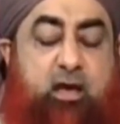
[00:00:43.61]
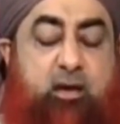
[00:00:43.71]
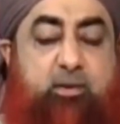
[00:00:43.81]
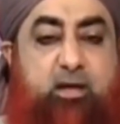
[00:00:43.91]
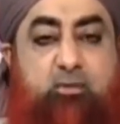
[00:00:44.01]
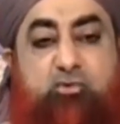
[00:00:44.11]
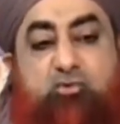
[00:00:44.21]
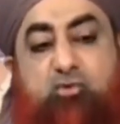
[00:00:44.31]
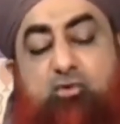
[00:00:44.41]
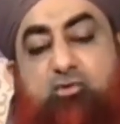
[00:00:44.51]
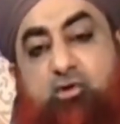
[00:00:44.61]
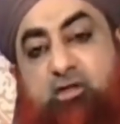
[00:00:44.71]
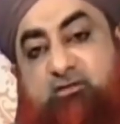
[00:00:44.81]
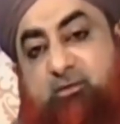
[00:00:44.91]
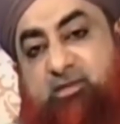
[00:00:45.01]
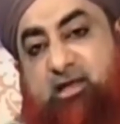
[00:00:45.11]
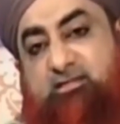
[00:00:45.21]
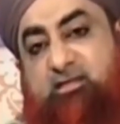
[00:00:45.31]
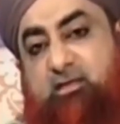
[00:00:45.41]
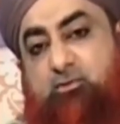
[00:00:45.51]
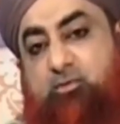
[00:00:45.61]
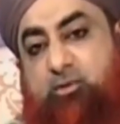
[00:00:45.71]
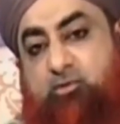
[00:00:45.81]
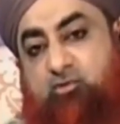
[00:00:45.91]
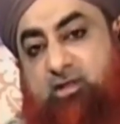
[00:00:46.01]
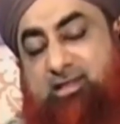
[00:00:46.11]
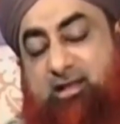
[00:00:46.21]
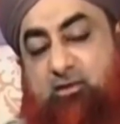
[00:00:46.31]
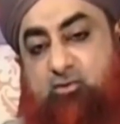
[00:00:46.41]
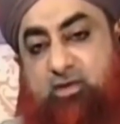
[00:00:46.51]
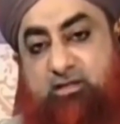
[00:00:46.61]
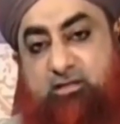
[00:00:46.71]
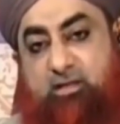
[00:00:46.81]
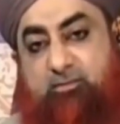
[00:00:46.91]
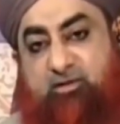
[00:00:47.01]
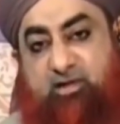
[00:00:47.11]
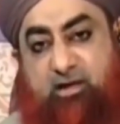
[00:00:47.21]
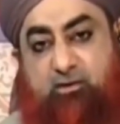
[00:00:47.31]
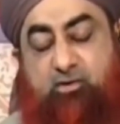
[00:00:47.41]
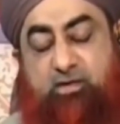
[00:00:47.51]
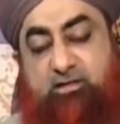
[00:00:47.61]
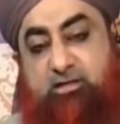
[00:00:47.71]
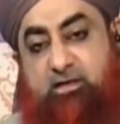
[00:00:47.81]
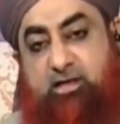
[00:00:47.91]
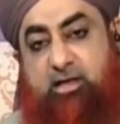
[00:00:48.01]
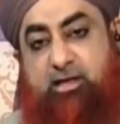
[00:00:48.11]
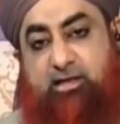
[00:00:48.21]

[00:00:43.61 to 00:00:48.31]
अब अगर हम उनको थोड़ा समझाते हैं तो फिर दूसरे नाराज़ हो जाते हैं परेशानी हो जाती है